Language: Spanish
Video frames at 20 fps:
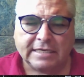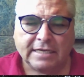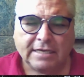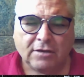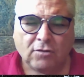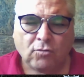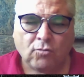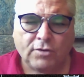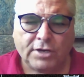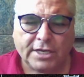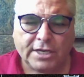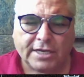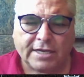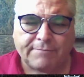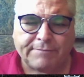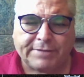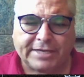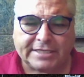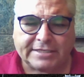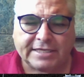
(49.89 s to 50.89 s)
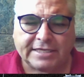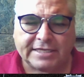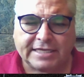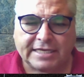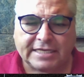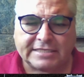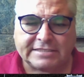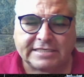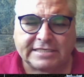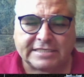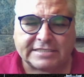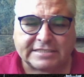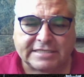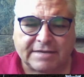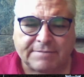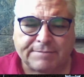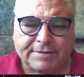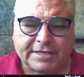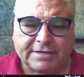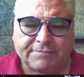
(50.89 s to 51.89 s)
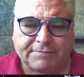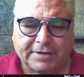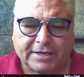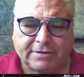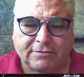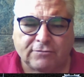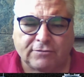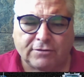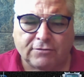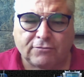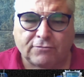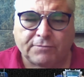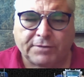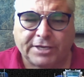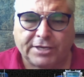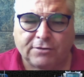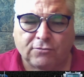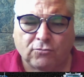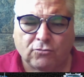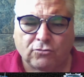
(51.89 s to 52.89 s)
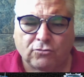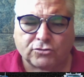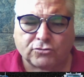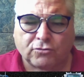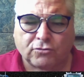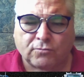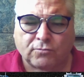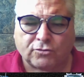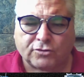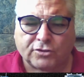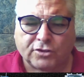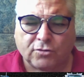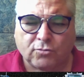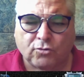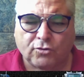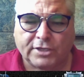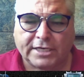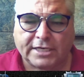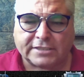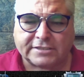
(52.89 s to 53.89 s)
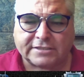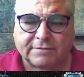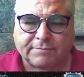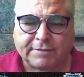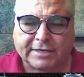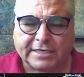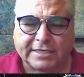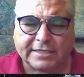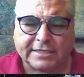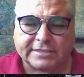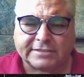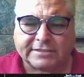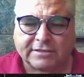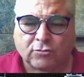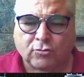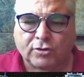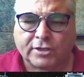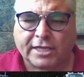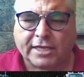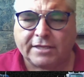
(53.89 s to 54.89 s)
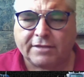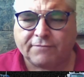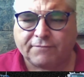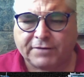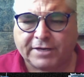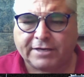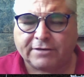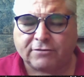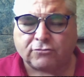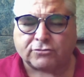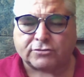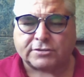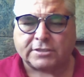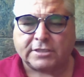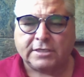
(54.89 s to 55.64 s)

únicamente del sistema de freno de los vehículos con motivo de la Semana de Seguridad de Frenos.